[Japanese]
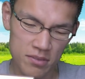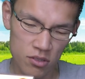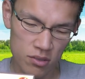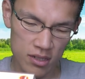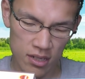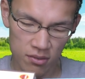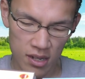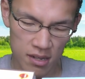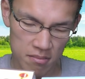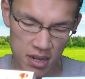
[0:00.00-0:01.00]
うんどうなんだろうね
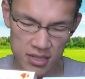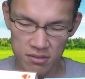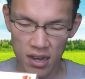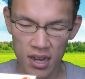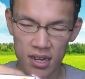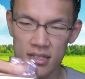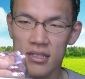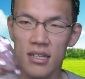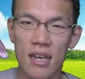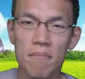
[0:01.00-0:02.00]
まずは
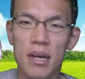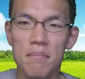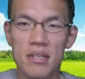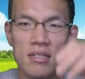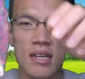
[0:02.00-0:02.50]
発芽玄米ビス